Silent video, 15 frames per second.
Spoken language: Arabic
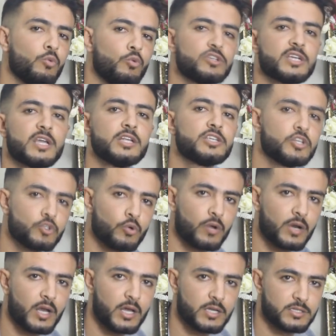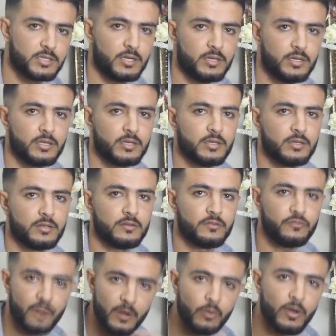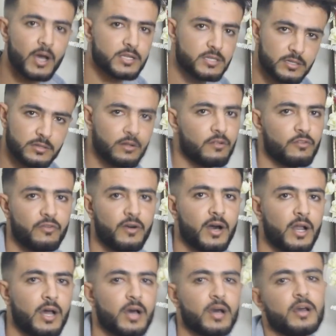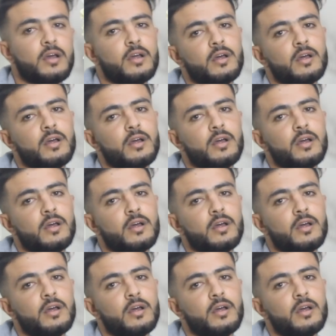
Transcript: واش كاين شي تورناج يعني في اوقات يعني الفراغ